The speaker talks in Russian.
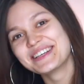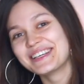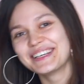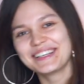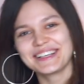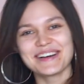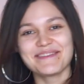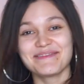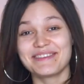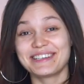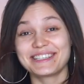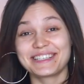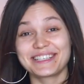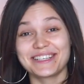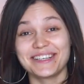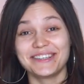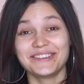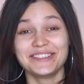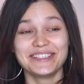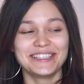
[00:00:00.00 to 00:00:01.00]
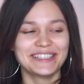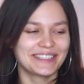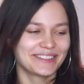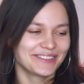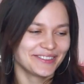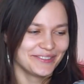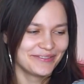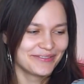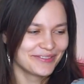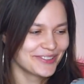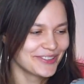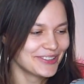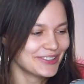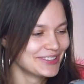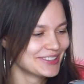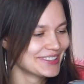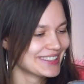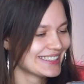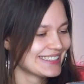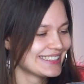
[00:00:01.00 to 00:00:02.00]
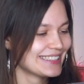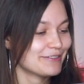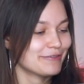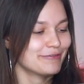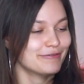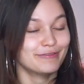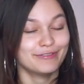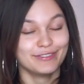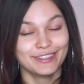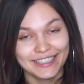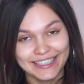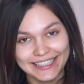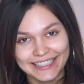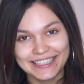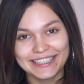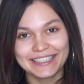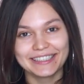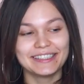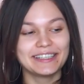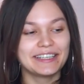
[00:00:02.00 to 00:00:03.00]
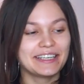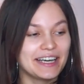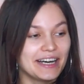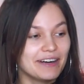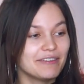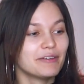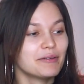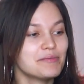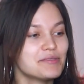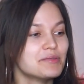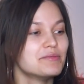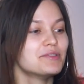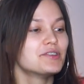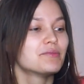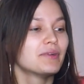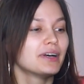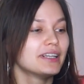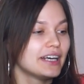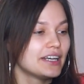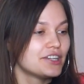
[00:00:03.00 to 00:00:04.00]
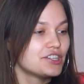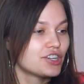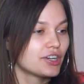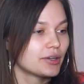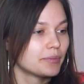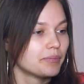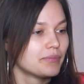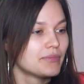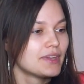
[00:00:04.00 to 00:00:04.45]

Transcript: Я обожаю участвовать в конкурсе. Выиграла я, в общем, чемоданчик.